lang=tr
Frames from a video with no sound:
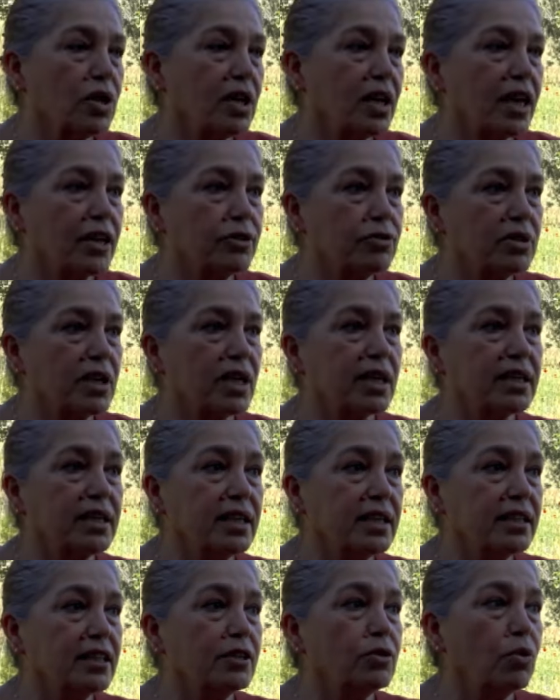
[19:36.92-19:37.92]
Köylüler
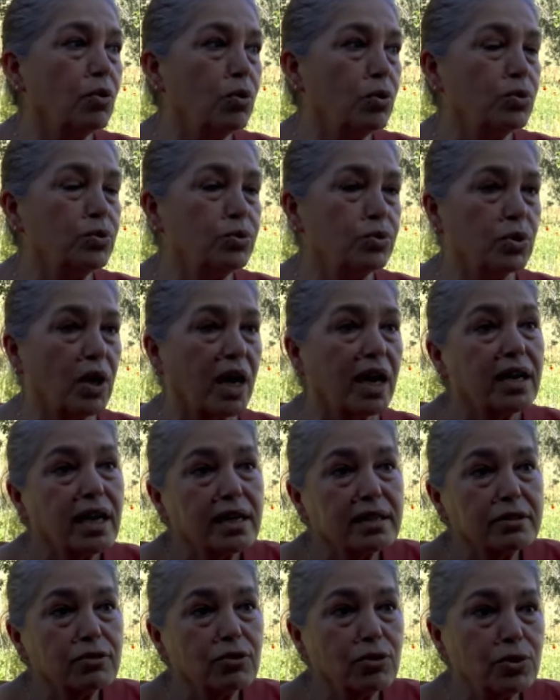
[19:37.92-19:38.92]
diyorlar ki yılanı öldür,
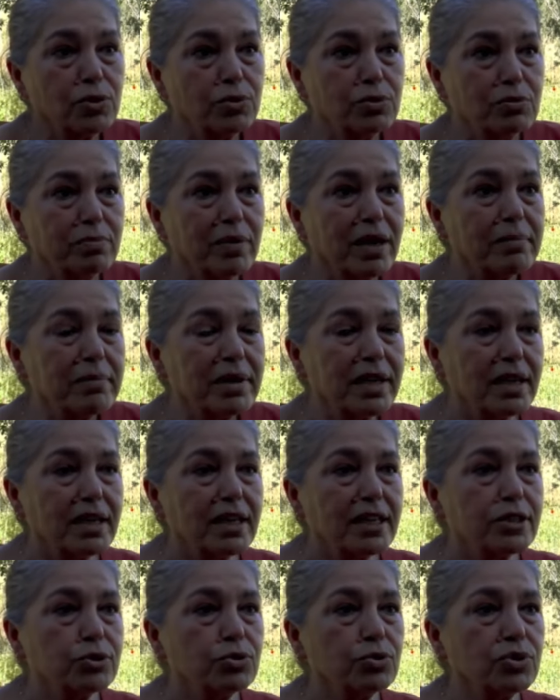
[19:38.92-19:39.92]
hayatta öldürmem.
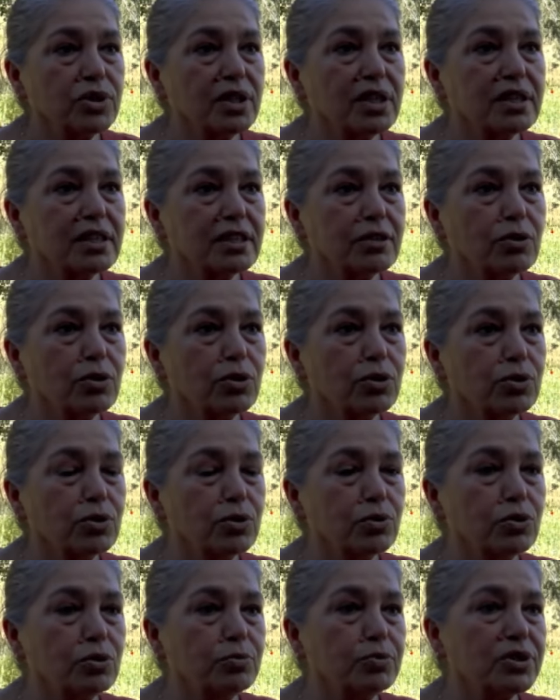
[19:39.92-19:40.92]
Çünkü yılanı
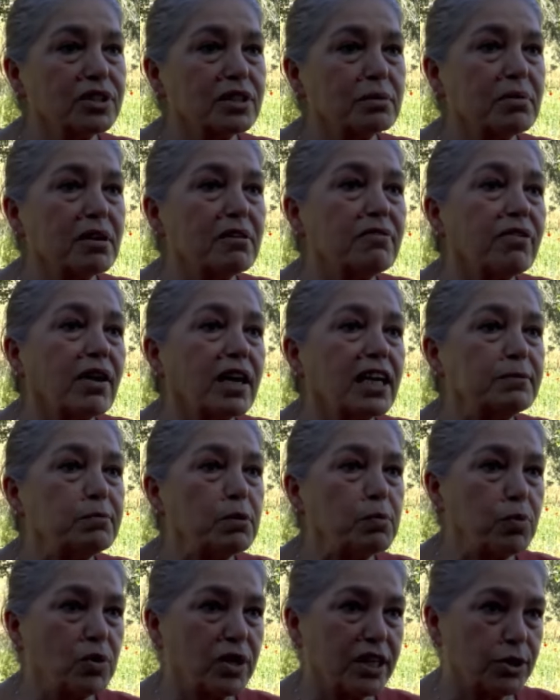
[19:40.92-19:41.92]
öldürdüğümüz zaman
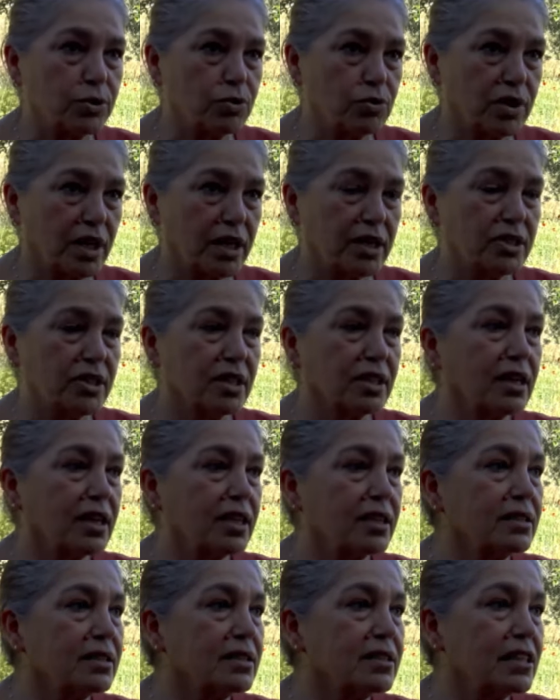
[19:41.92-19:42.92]
fare popülasyonu
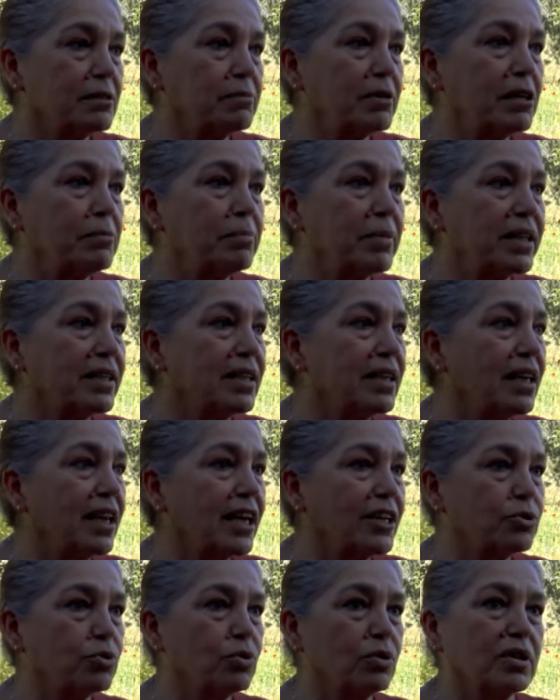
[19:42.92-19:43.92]
artacak. Arttığı zaman
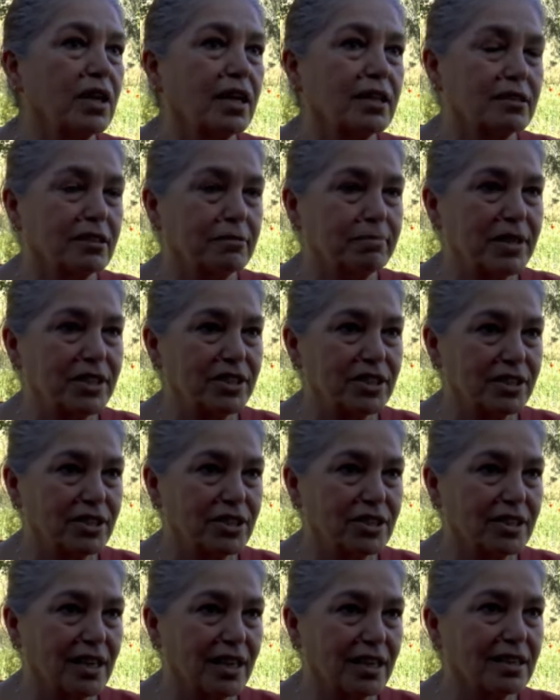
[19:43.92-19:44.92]
bana ilaç
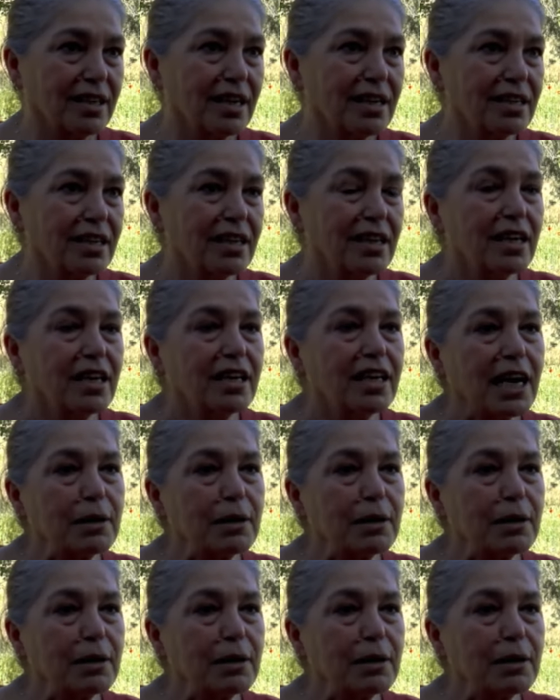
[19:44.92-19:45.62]
kullandırmaya çalışacaklar.